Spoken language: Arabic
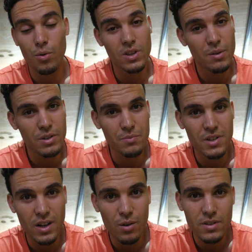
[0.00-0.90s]
ودابا تمشي
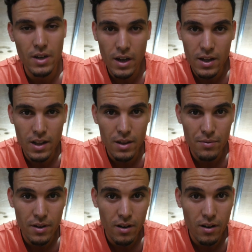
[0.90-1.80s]
لك عاوتاني قناه اللي
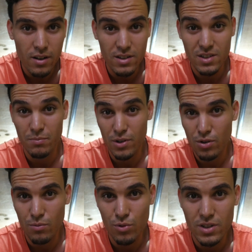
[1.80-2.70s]
فيها نص
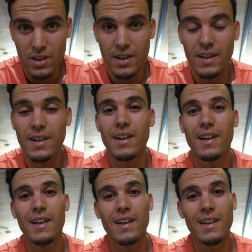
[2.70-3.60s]
مليون مشترك
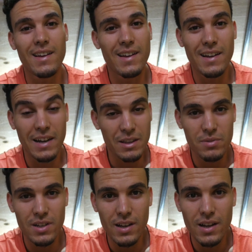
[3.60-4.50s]
اللي
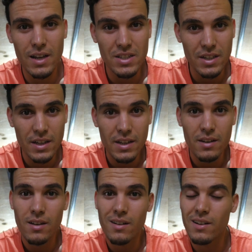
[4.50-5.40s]
خدمتي عليها
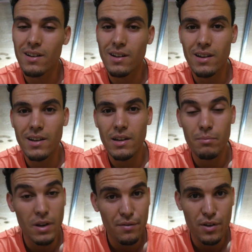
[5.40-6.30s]
سنين اللي
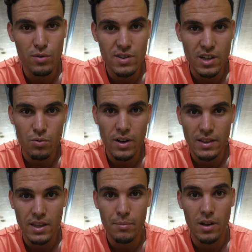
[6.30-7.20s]
من 2016 وانا
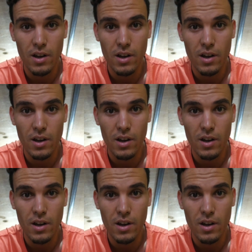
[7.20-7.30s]
خدام